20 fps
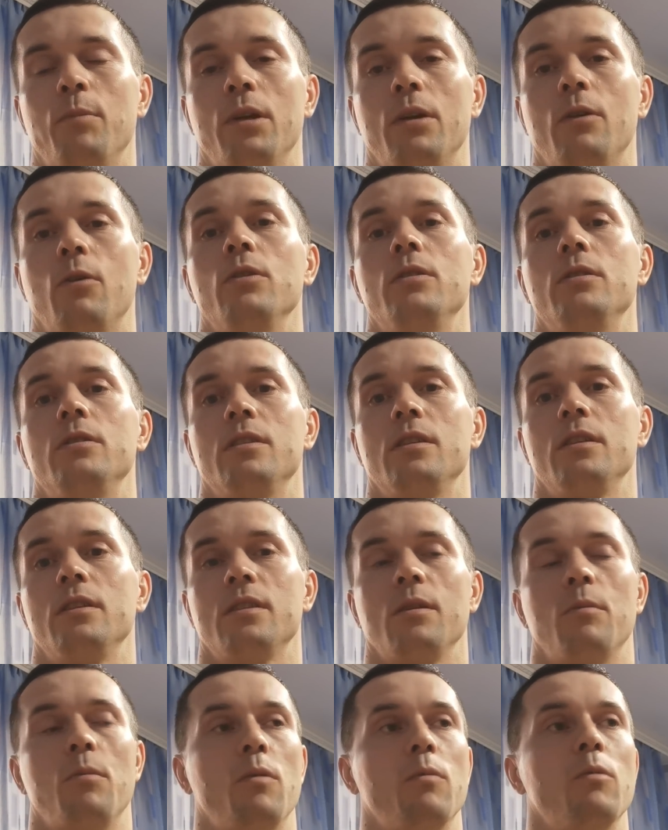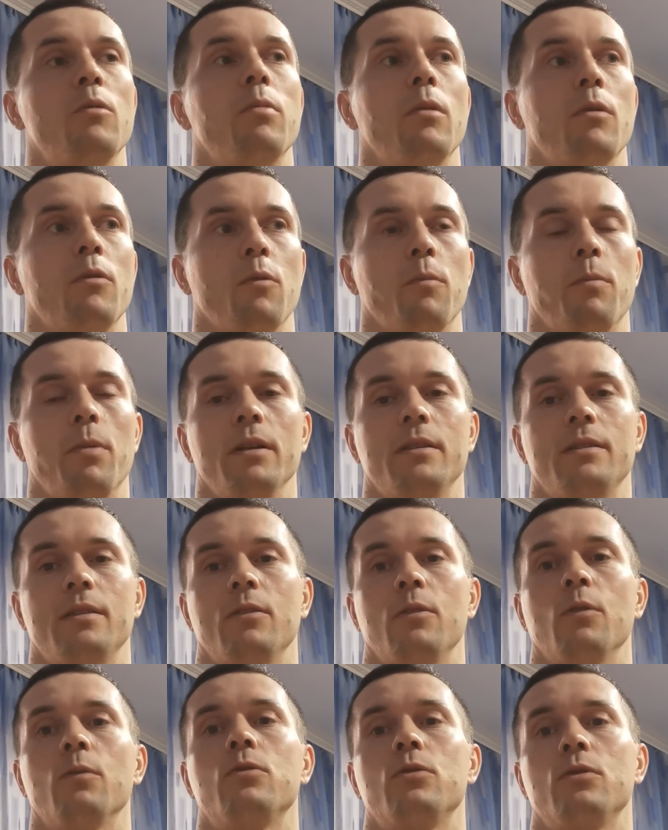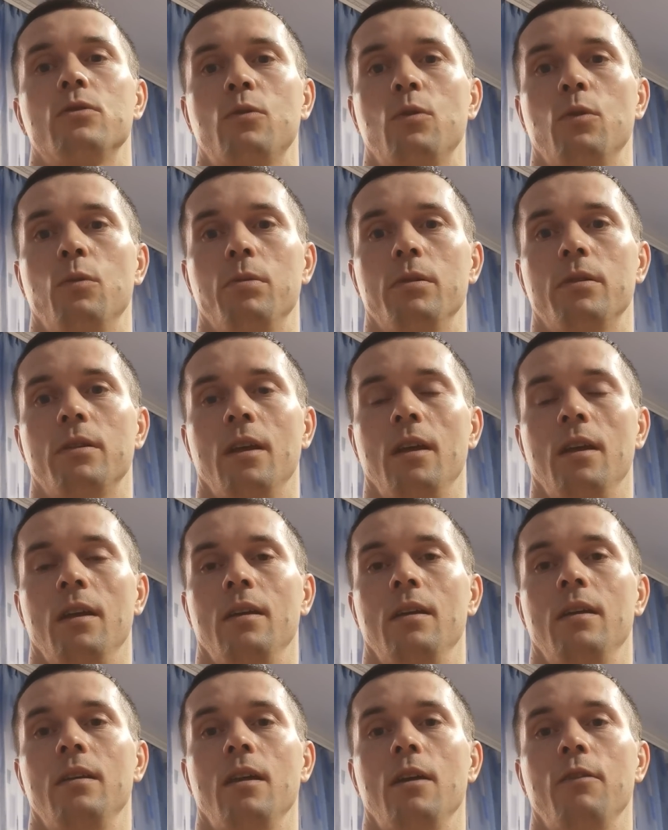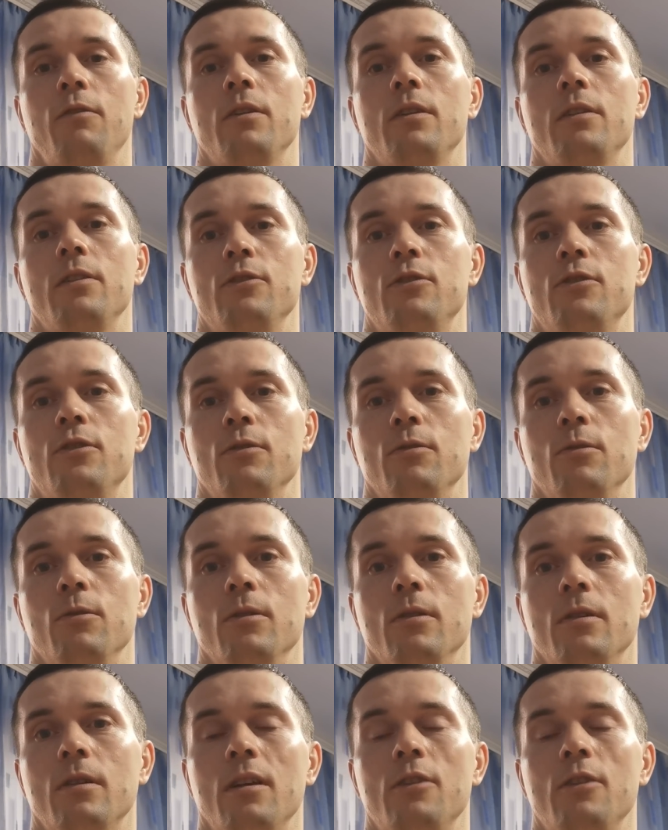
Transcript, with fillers: Приходится и самому покупать, а то все скупят и нафиг ничего.